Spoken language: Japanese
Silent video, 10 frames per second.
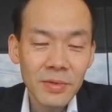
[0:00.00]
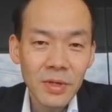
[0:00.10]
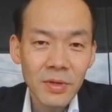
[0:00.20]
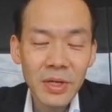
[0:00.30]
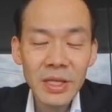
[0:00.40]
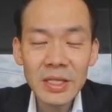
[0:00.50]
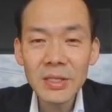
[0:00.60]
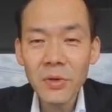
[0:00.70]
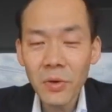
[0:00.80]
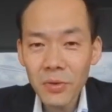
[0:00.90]
私
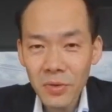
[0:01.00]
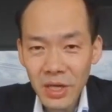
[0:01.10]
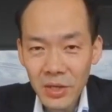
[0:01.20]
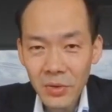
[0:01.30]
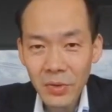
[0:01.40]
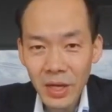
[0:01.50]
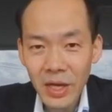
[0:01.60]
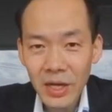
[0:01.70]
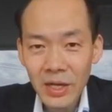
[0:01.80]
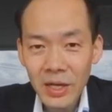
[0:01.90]
の本の内容とか
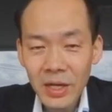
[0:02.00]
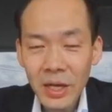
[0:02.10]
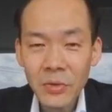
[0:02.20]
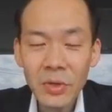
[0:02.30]
い